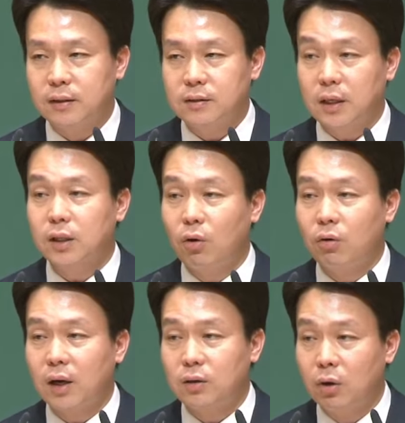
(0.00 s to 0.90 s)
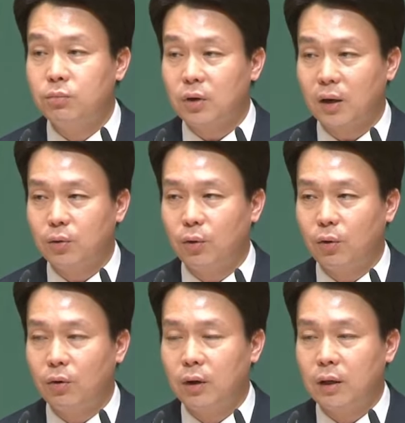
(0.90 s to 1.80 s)
자기 건강을
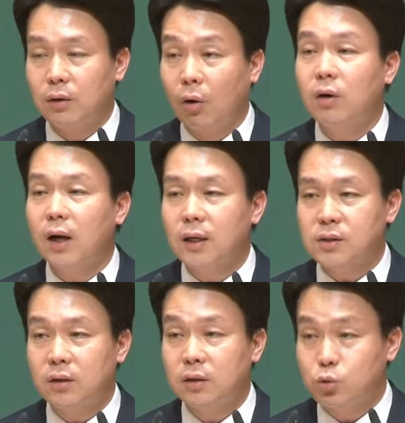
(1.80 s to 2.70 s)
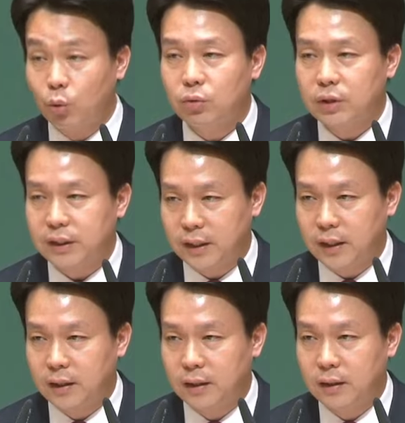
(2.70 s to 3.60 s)
염려하고 건강하게 사는 게 좋은
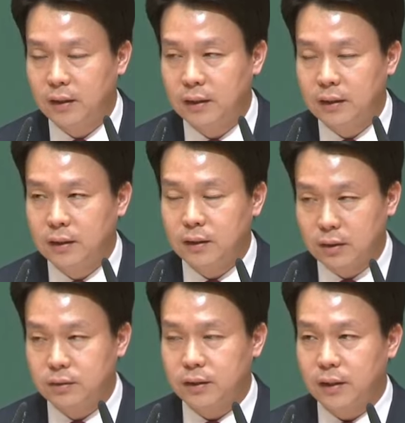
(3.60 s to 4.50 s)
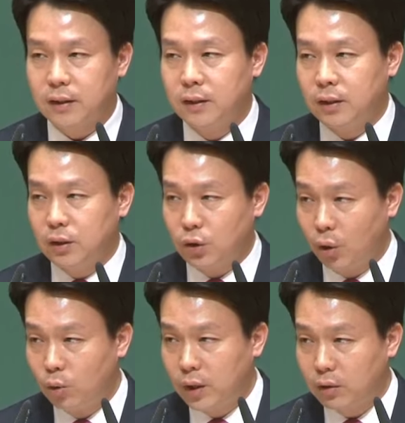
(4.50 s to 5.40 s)
거니까. 그런데
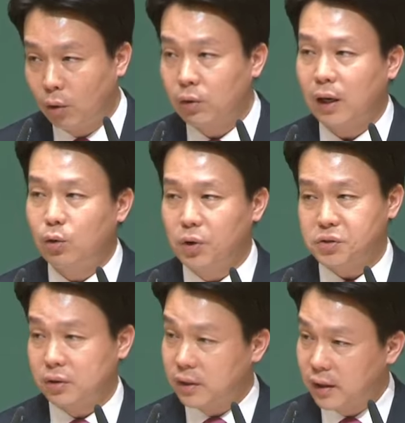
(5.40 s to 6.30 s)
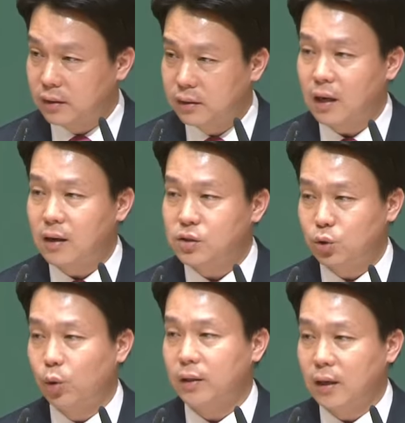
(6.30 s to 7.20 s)
영혼의 건강을 위해서 그렇게 득달같이
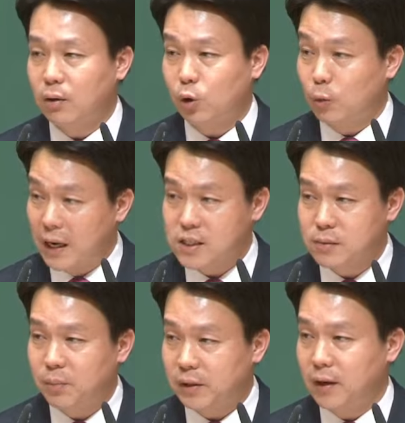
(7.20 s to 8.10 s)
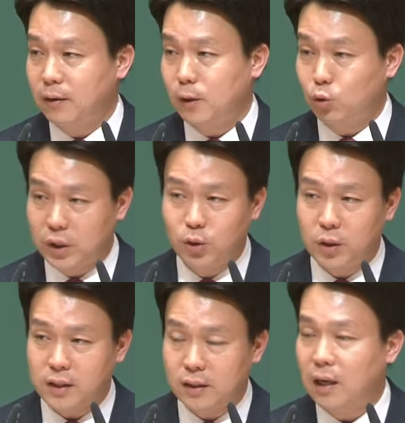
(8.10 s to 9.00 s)
교회에 달려가고 말씀 앞에 달려가고
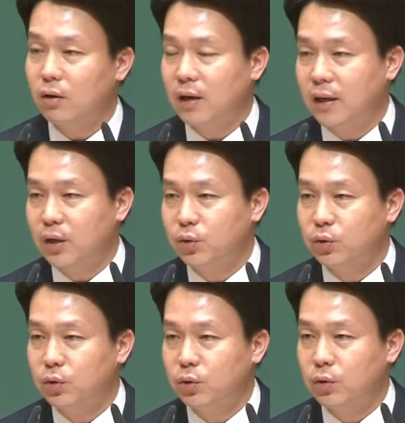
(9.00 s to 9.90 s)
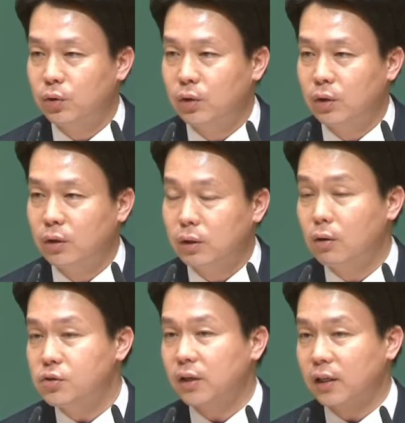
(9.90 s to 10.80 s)
기도의 자리에 달려가나요?
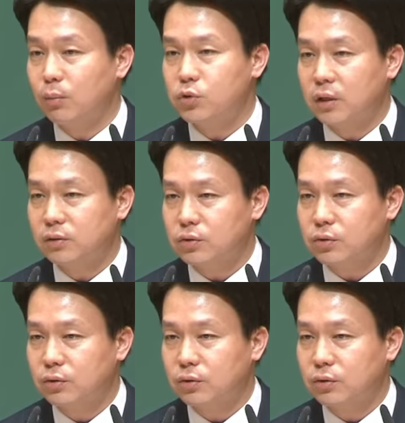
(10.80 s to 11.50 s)
그걸 생각해 보자는 거죠.